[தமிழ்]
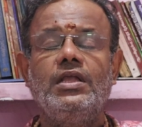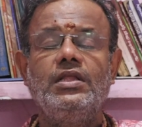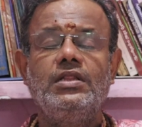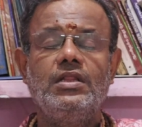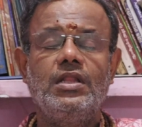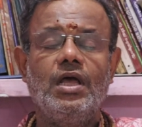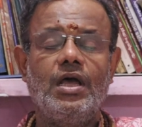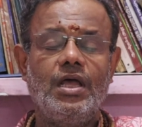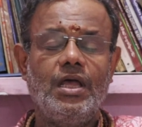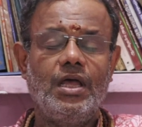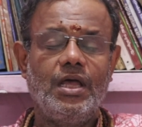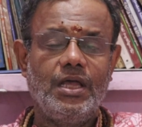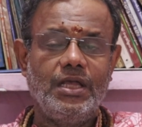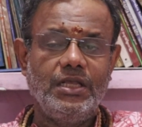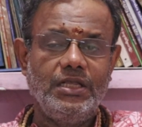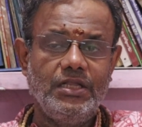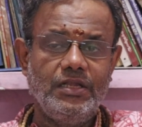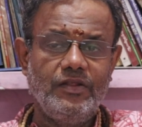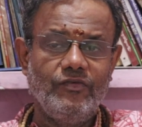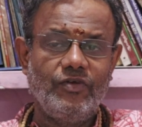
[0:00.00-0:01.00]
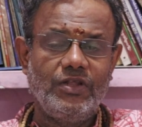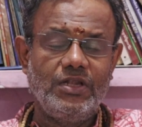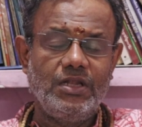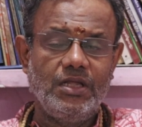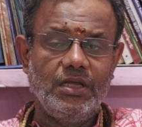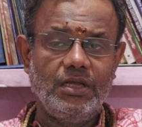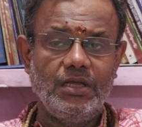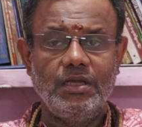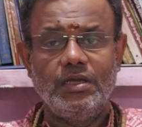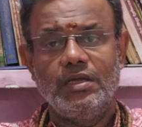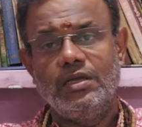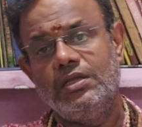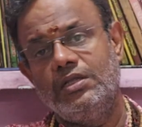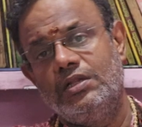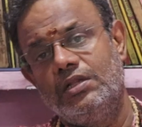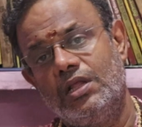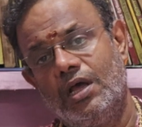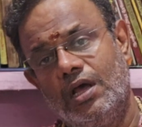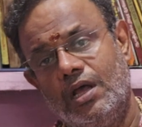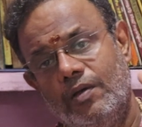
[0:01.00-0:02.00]
இந்த இது வந்து
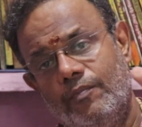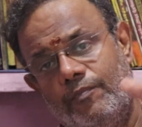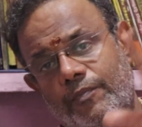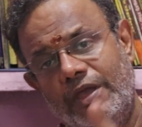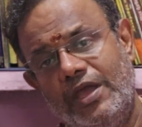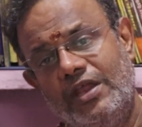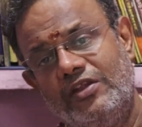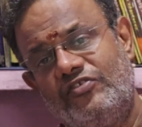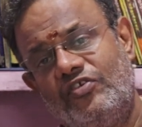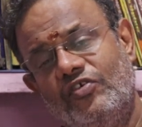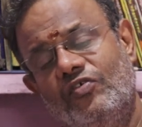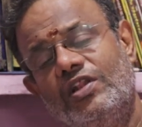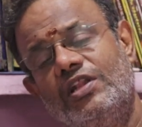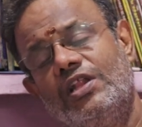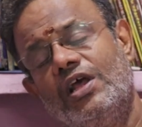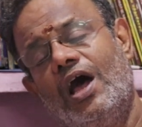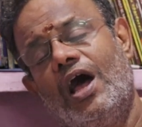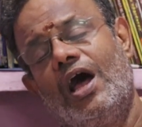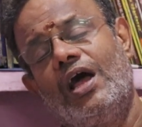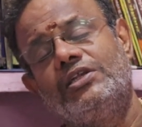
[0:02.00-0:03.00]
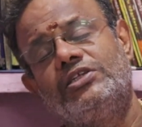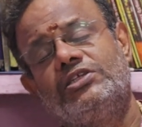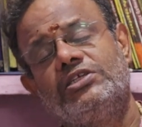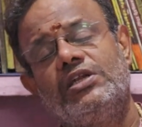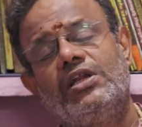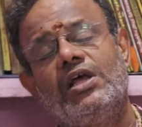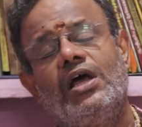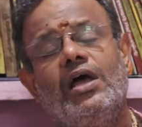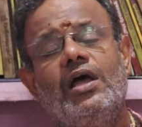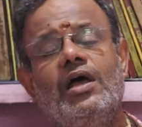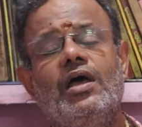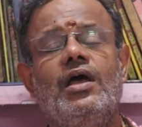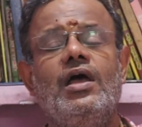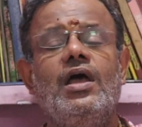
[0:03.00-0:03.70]
இந்த பயிற்சி வந்து ஆச்சுன்னா